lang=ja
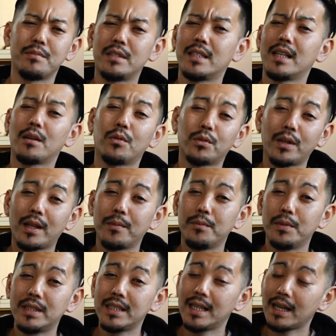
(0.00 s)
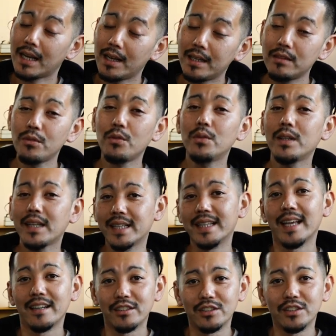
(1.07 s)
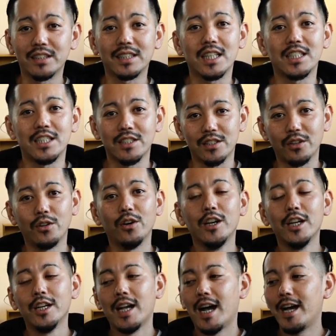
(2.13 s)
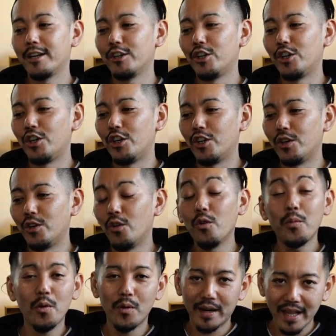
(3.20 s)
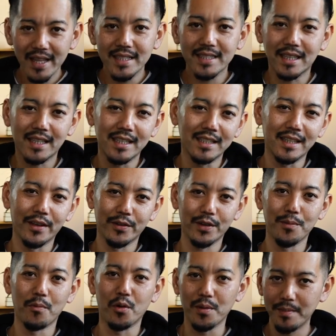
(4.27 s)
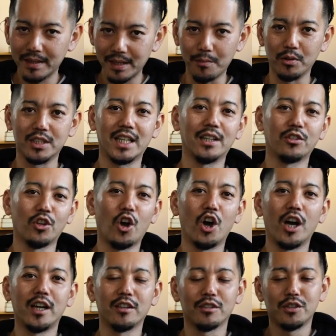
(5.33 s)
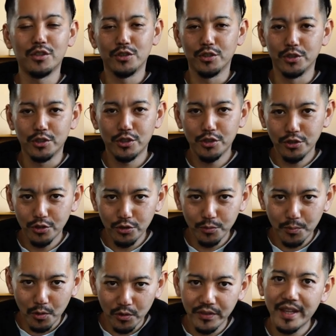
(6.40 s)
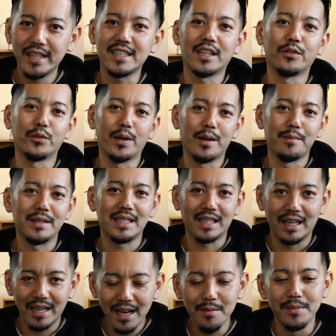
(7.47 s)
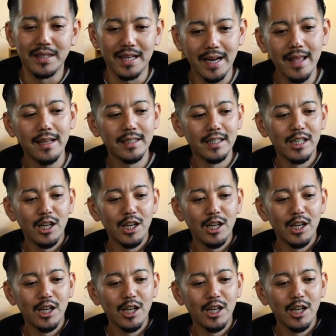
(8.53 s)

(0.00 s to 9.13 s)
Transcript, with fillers: 仏壇ごとや、仏壇があるところだけでやるっていう形なんですけど、あの、お盆はね、さっき言ったように、もう今でもちゃんと、あの、9、9本でちゃんとやりますからね、みんなね。